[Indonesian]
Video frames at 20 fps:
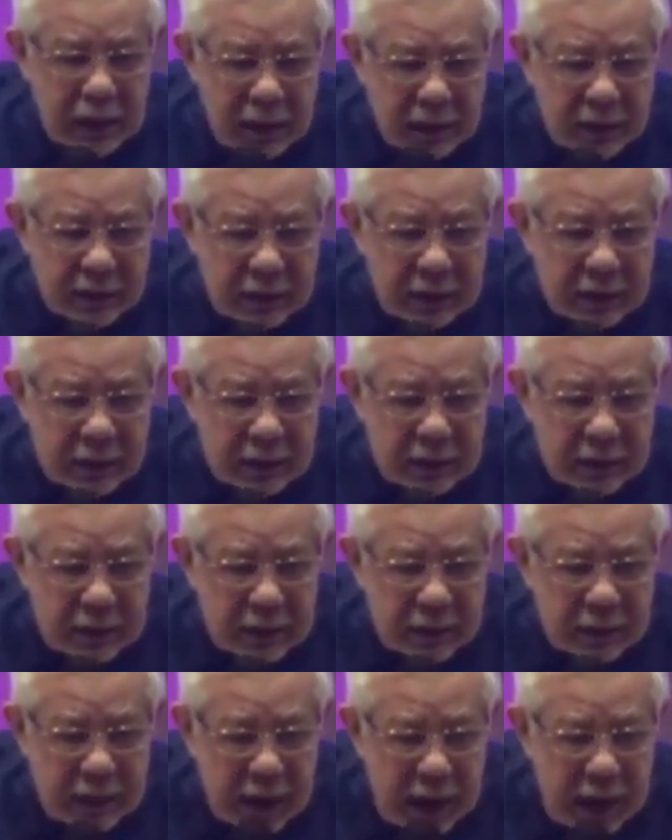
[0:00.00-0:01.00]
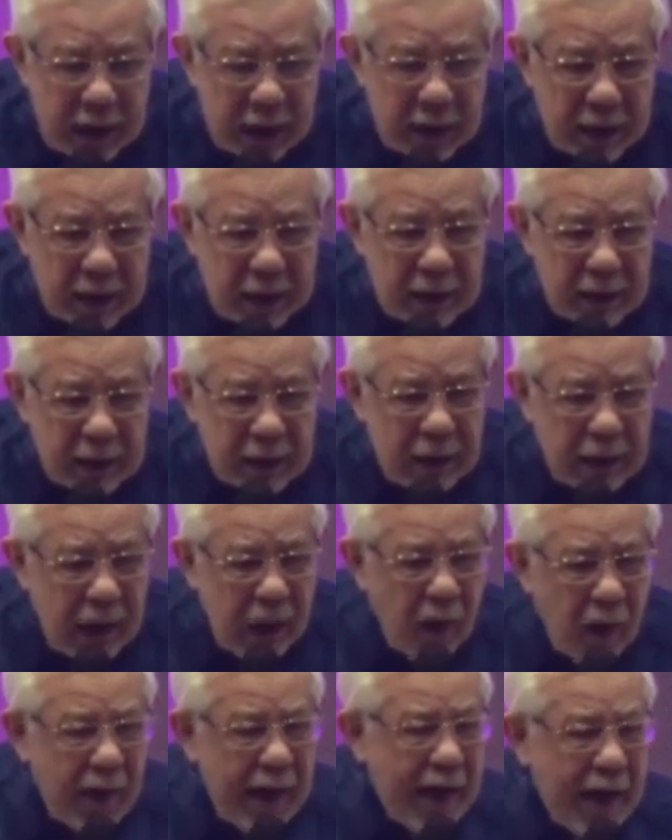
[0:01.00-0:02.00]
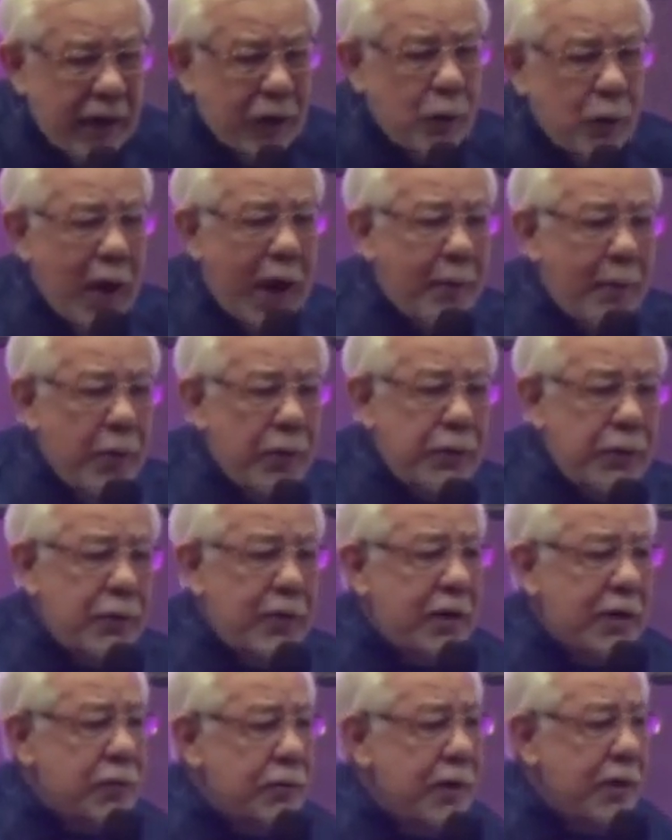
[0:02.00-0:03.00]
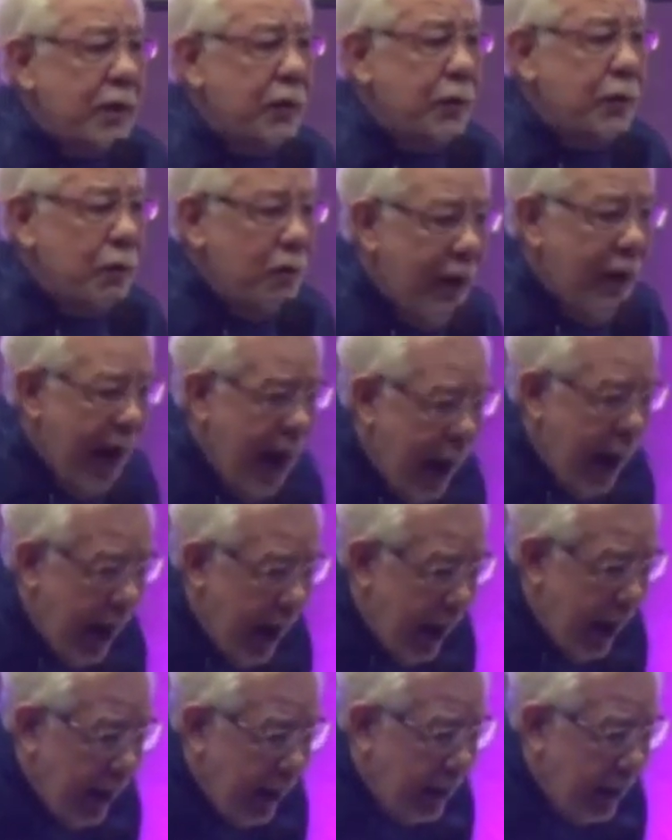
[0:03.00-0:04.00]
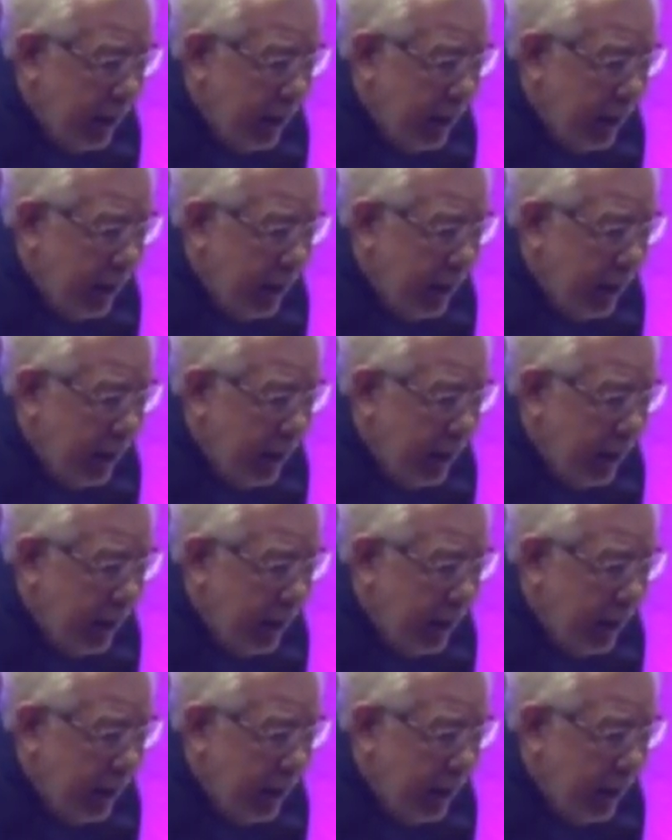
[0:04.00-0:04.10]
Ngerti? Nah, Orang tuamu juga sudah tua.